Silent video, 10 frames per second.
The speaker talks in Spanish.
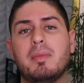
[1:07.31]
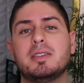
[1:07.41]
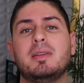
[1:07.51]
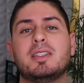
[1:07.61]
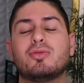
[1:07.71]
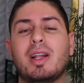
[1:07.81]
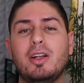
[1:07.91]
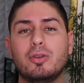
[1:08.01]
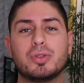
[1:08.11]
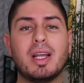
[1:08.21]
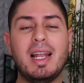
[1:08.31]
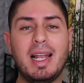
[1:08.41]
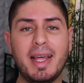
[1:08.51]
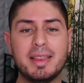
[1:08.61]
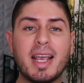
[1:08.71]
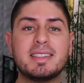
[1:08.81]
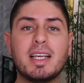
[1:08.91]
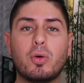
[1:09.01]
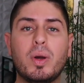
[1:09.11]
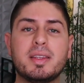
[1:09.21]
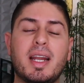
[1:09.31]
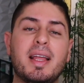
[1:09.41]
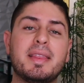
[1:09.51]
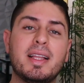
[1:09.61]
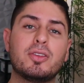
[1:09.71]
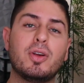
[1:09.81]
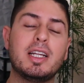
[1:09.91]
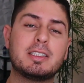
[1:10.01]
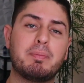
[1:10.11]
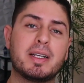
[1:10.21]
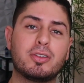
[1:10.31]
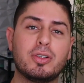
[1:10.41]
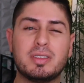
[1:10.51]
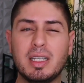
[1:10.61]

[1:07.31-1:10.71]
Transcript: más bien es una luz LED que se encuentra dentro del espectro de